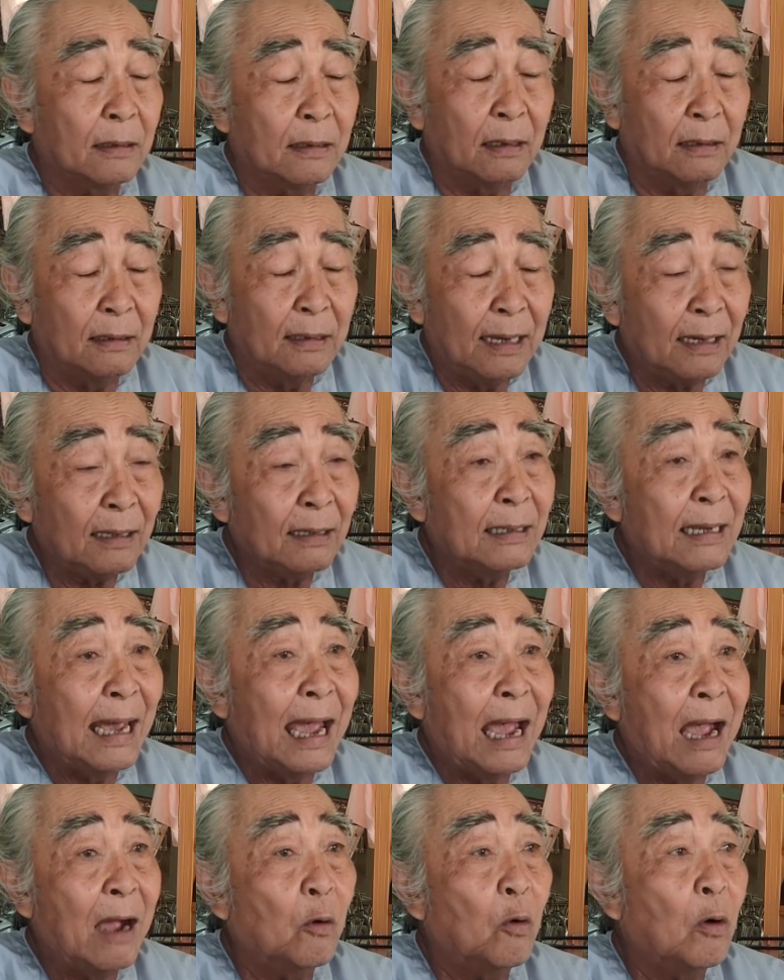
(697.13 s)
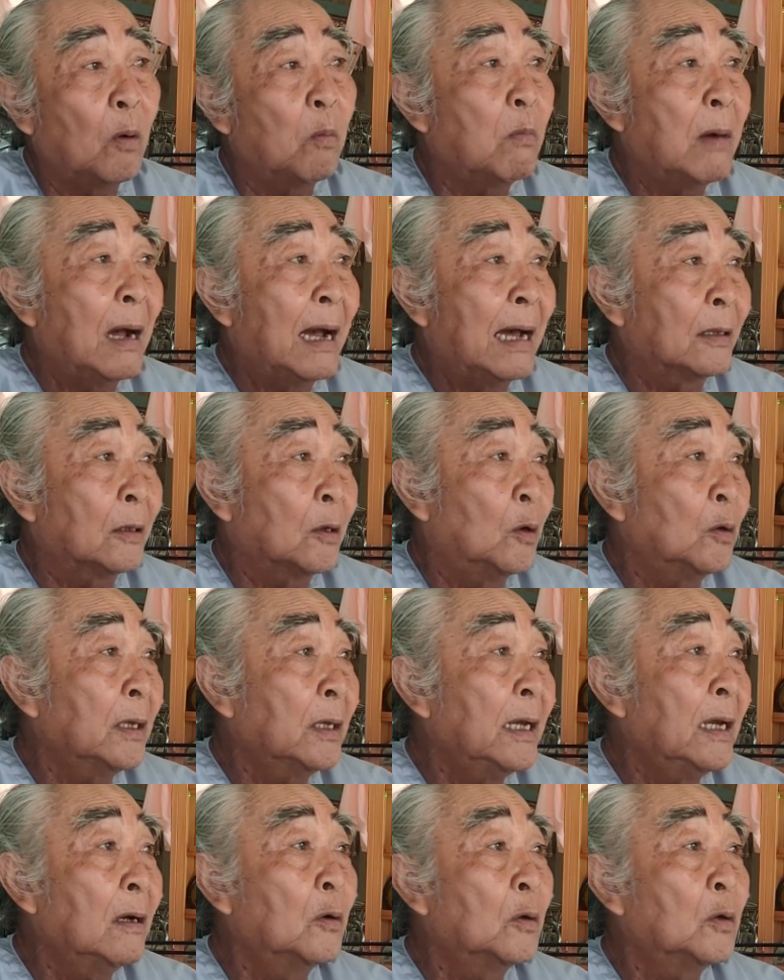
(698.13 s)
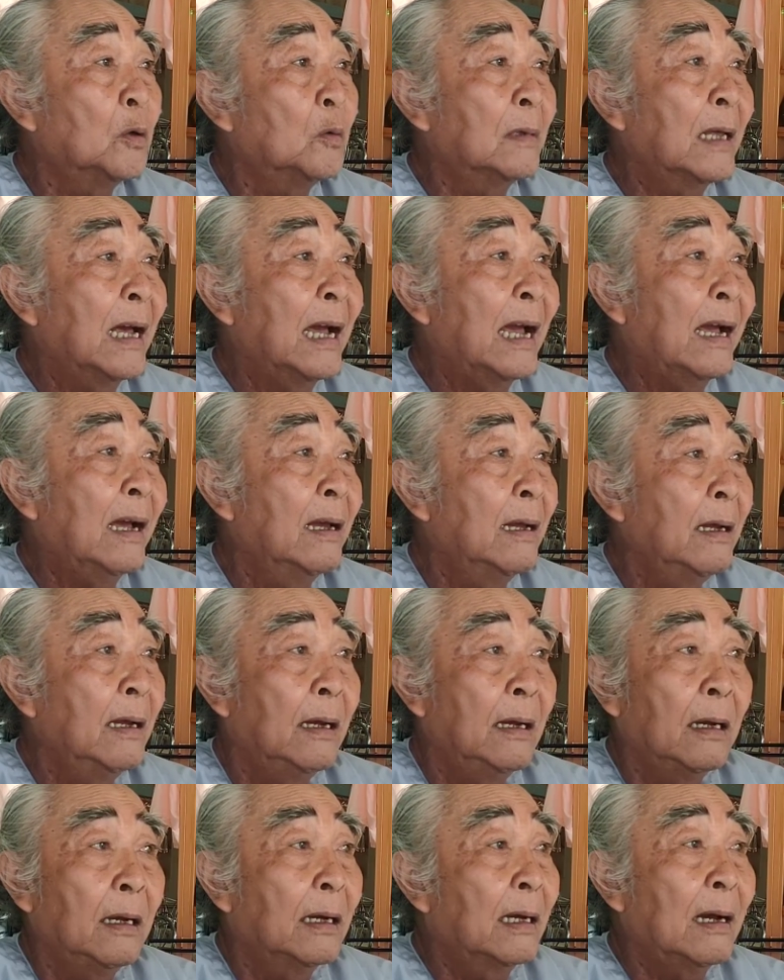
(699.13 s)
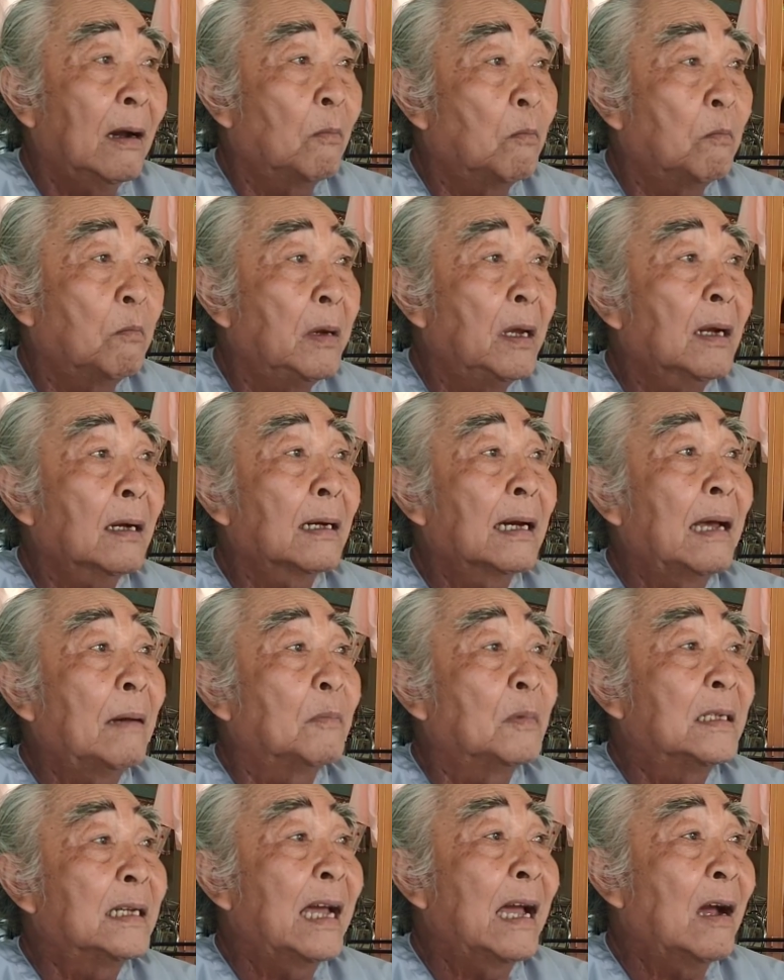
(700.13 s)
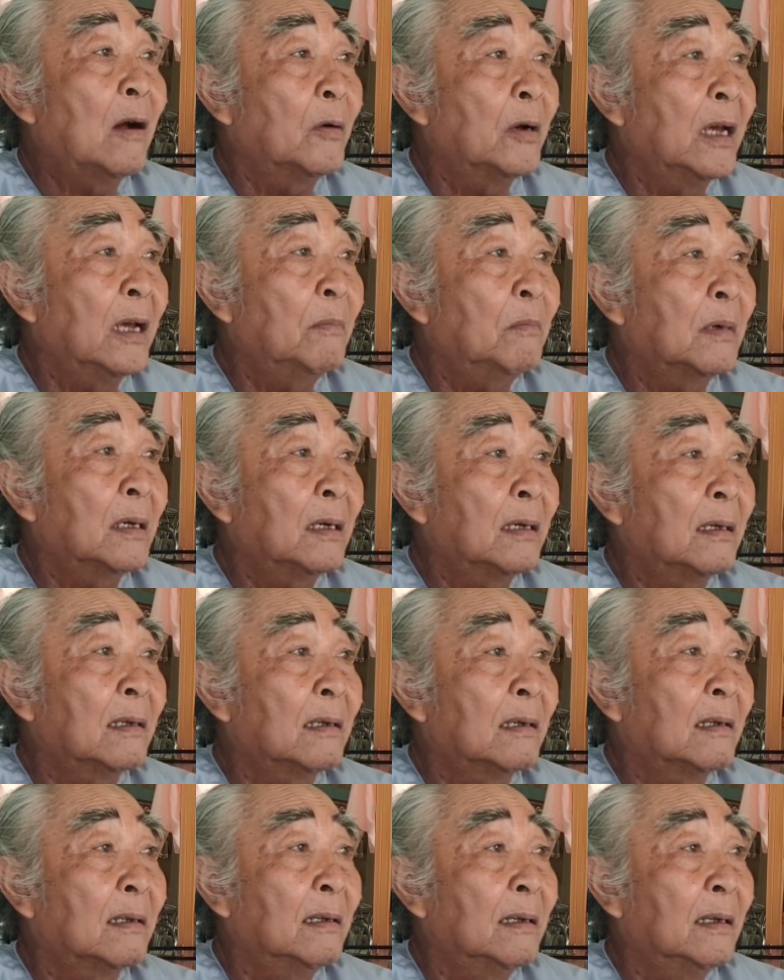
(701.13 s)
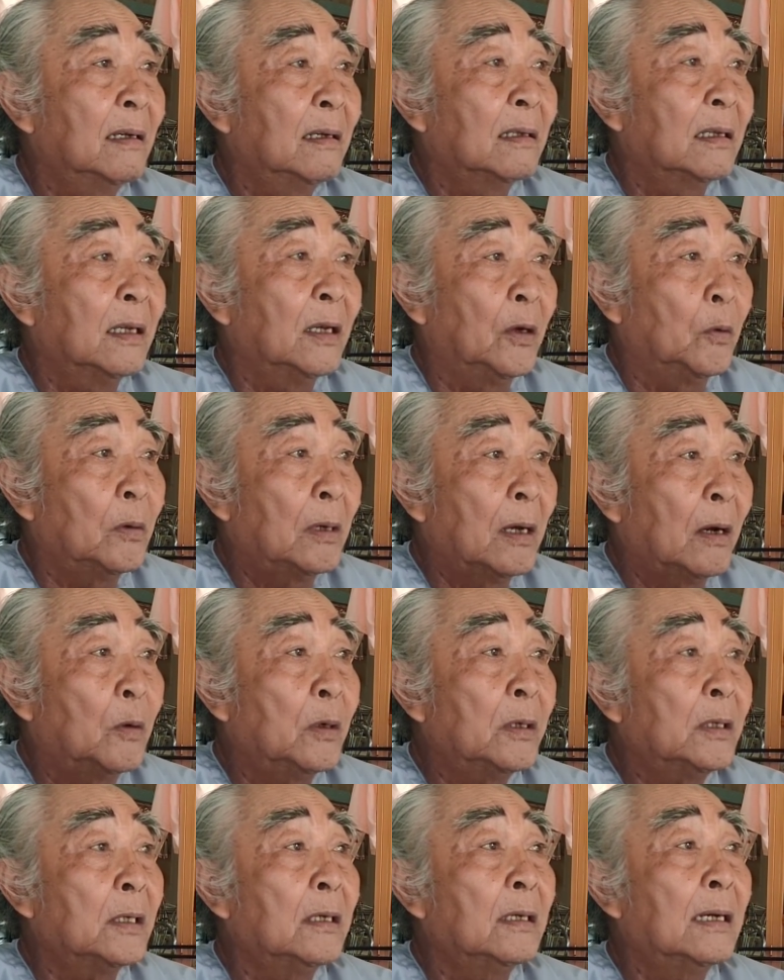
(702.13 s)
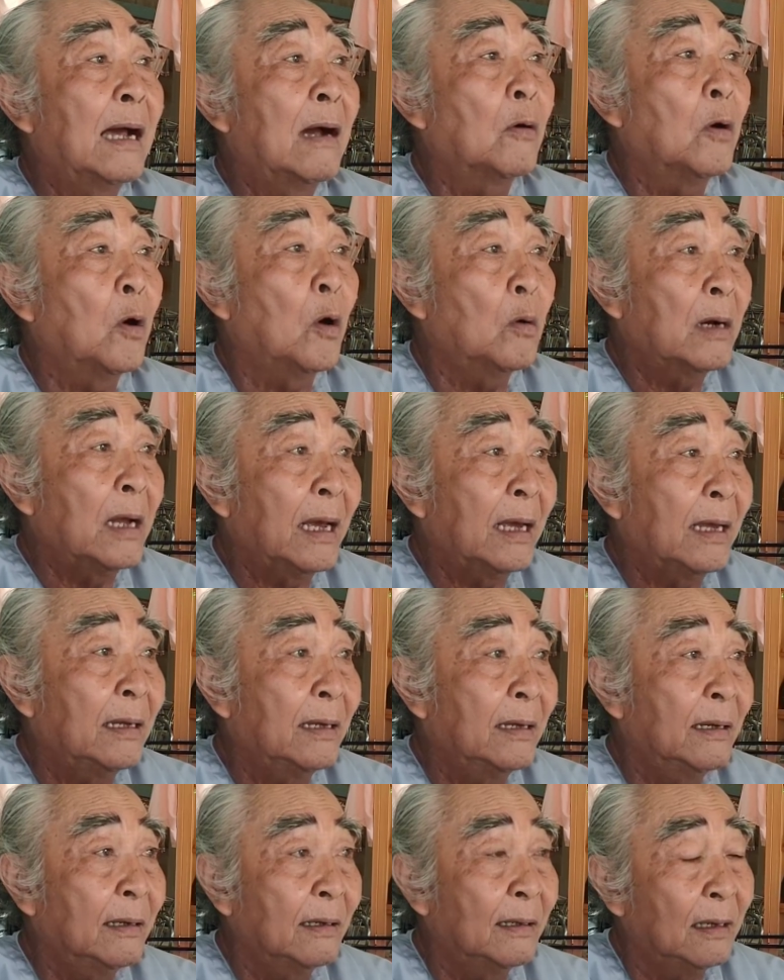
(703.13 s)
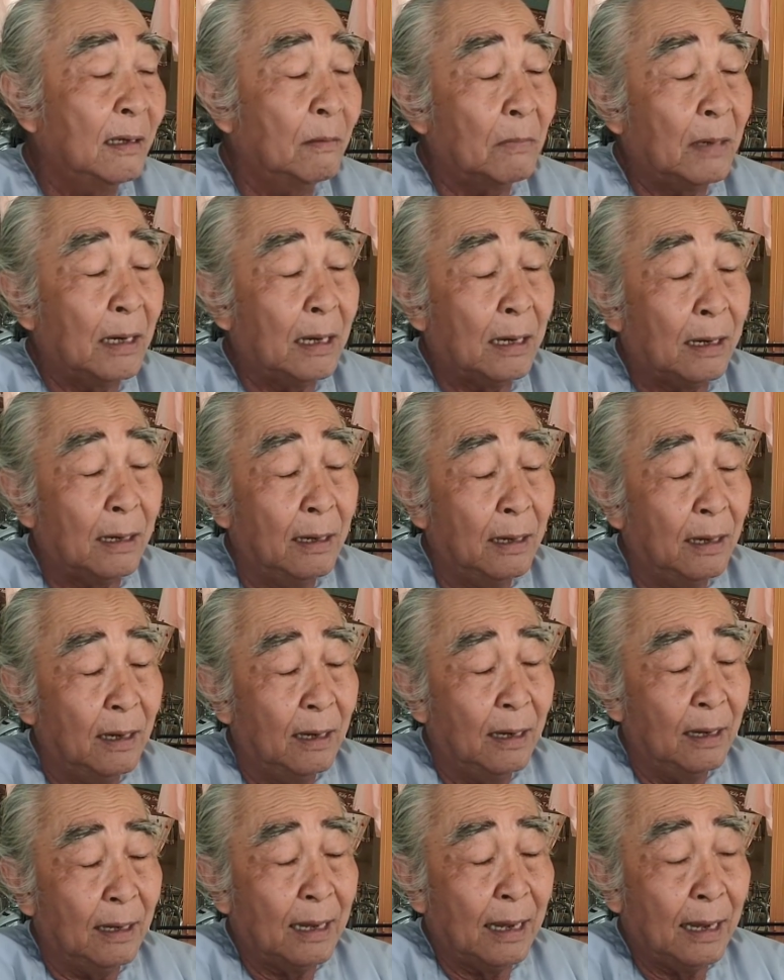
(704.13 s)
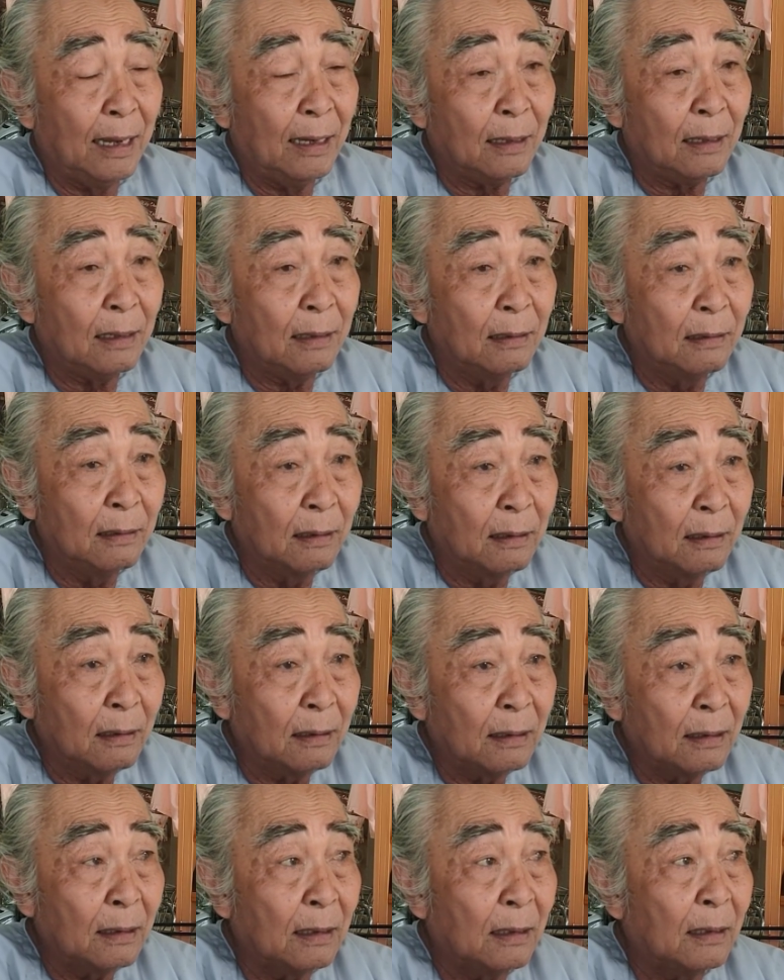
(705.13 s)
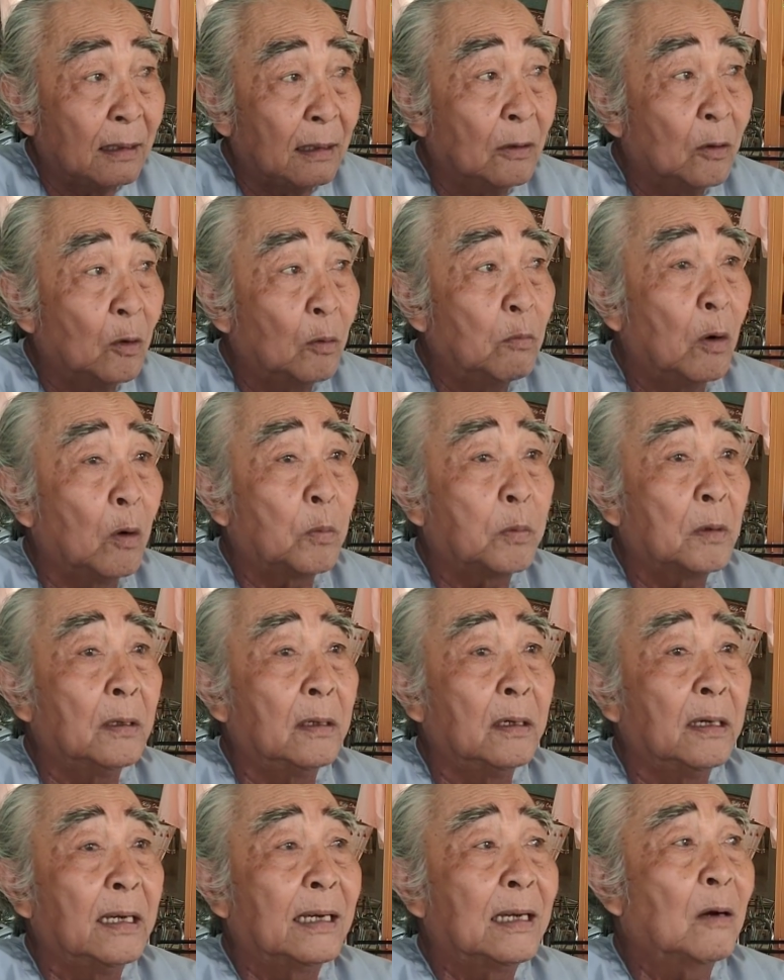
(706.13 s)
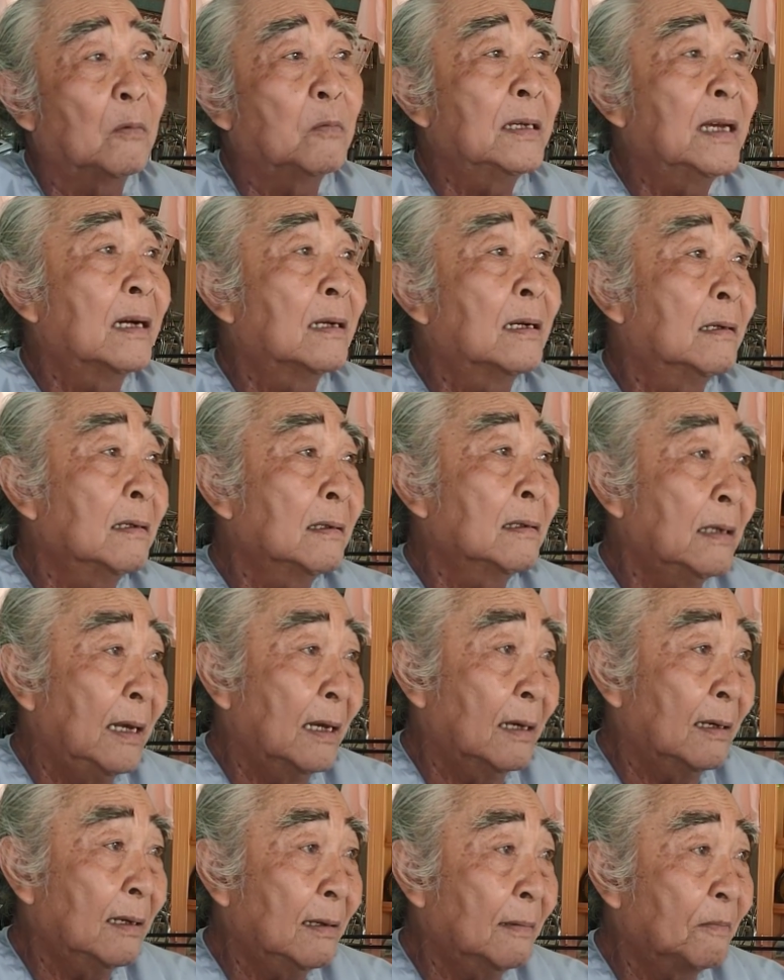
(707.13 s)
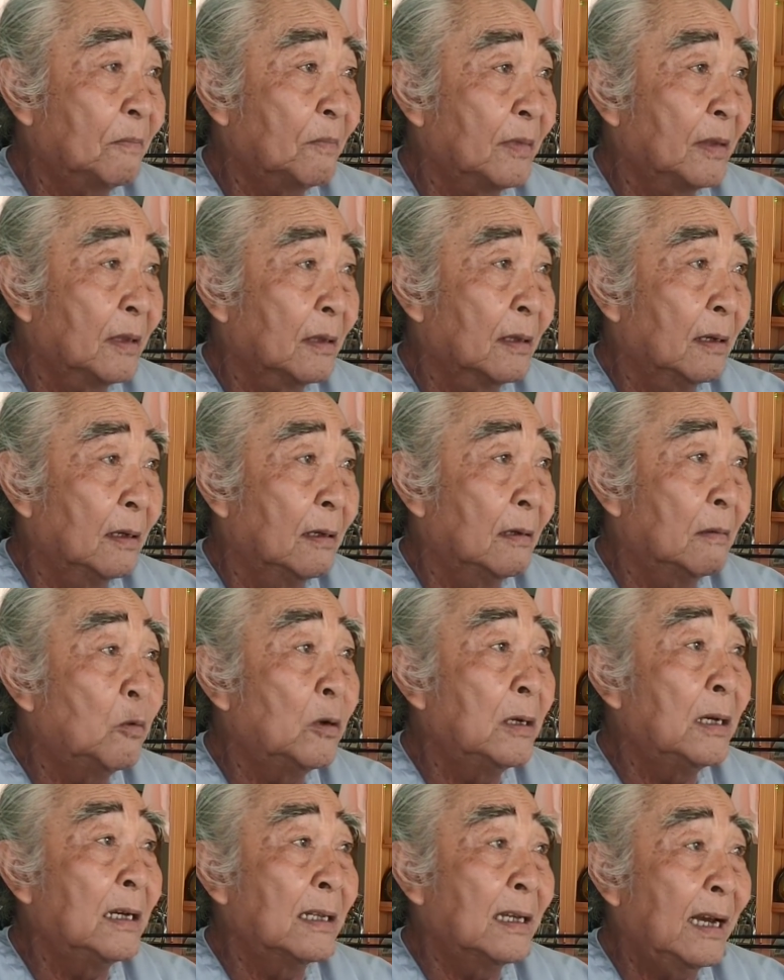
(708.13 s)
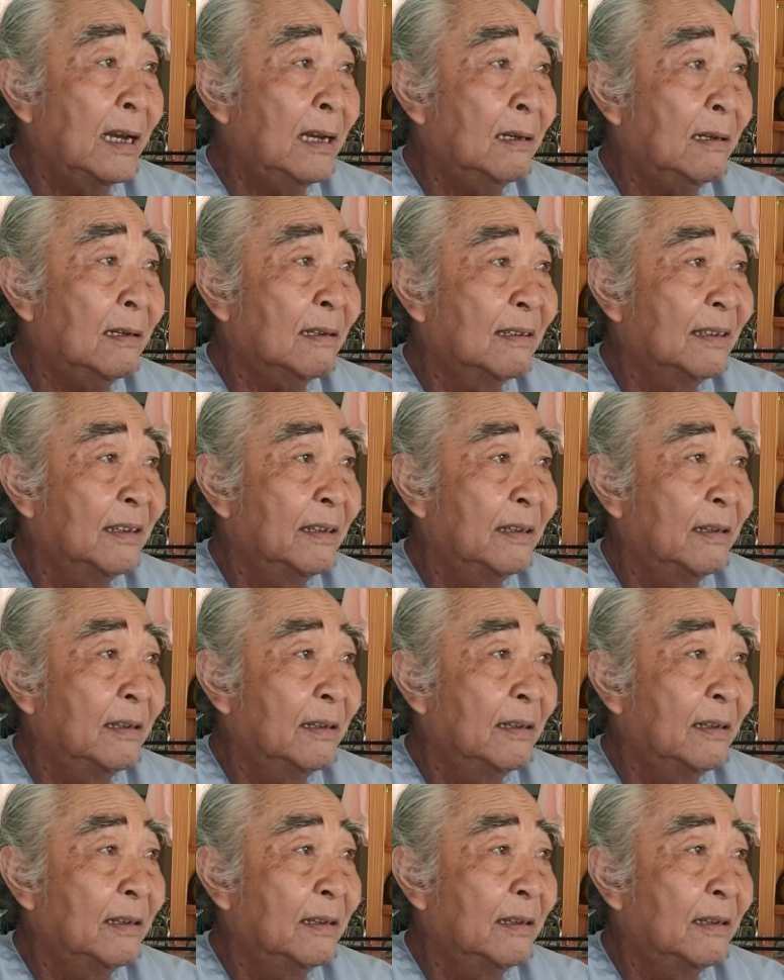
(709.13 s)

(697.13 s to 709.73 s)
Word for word: sự vất vả của ông bà tổ tiên của chúng ta không biết làm sao để mà chịu nổi sự đau khổ này nhưng mà cái cương vị của một người công dân nước Việt đó thì đức quý vị thấy đó